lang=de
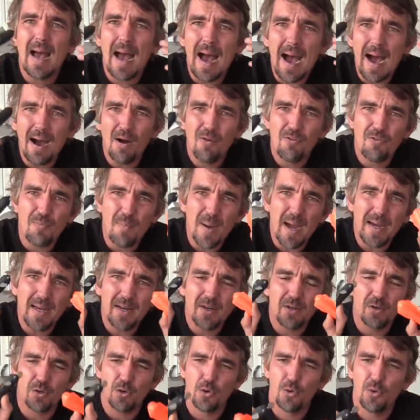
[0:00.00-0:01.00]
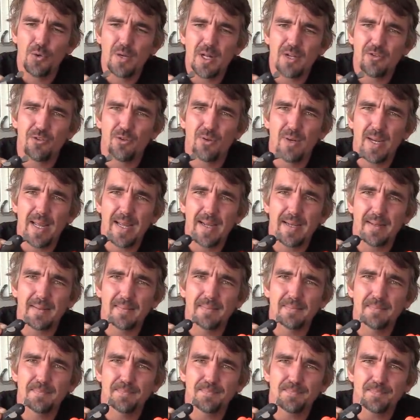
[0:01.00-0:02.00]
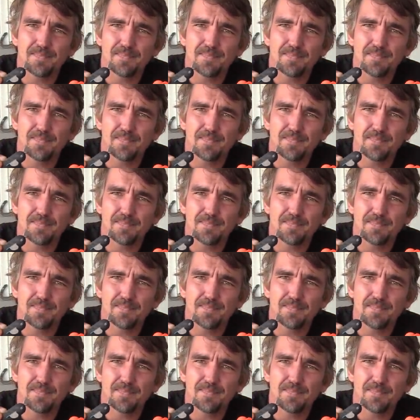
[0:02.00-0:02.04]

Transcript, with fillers: auf meinen Köder zu lenken.